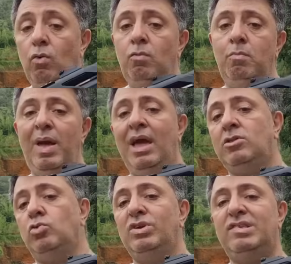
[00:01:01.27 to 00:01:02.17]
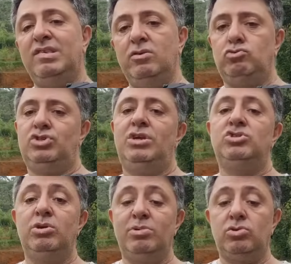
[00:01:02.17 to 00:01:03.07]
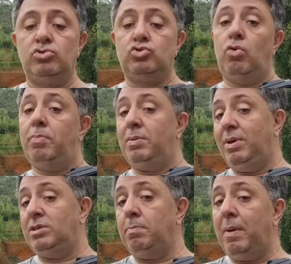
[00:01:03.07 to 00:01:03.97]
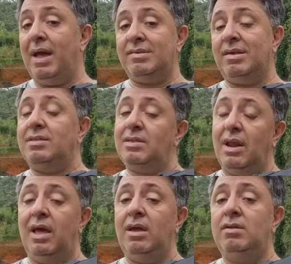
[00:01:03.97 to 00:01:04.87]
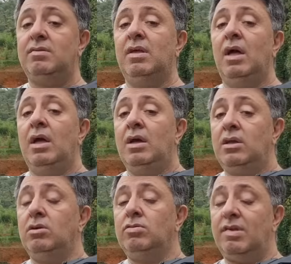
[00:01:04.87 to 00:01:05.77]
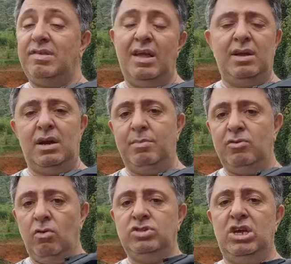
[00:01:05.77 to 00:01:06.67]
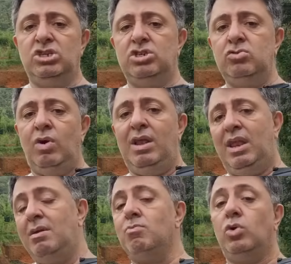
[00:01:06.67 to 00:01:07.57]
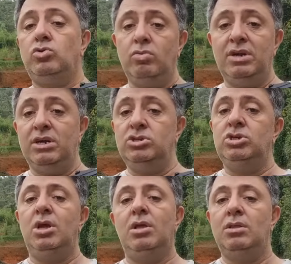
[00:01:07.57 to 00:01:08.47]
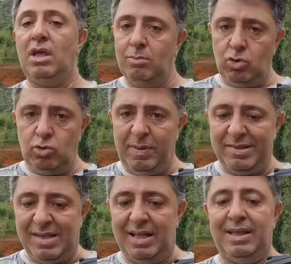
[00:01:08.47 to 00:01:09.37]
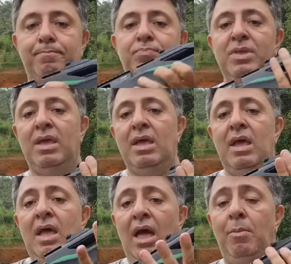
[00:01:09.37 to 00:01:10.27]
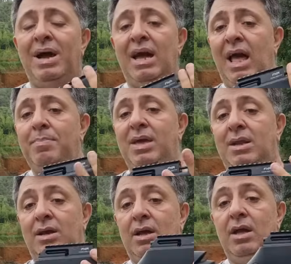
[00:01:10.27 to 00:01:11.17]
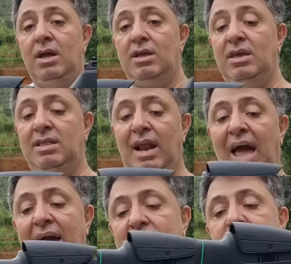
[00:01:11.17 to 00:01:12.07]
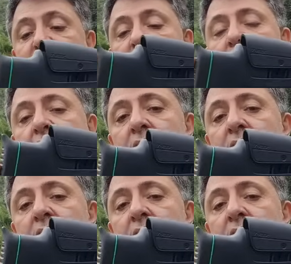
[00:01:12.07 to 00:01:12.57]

1,5 m de comprimento e pesa 3 kg e gramas, ou seja, não é nem muito grande, nem muito pesada. É uma carabina que traz